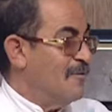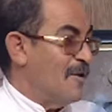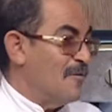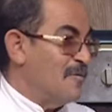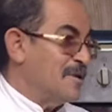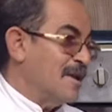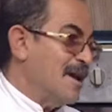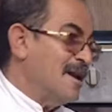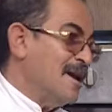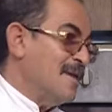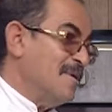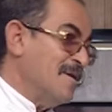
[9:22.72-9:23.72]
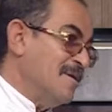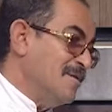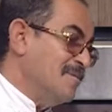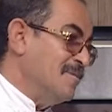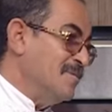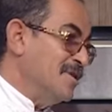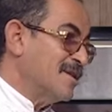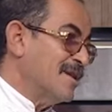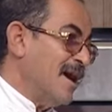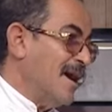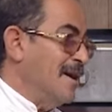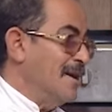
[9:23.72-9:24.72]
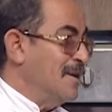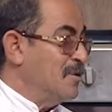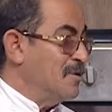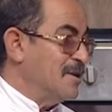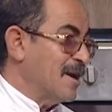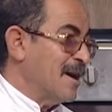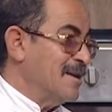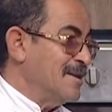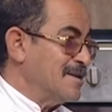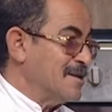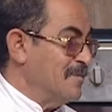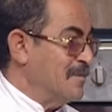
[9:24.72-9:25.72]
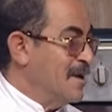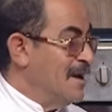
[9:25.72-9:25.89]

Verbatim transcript: فبالتالي اللبن بيطلع انه دخل الدسم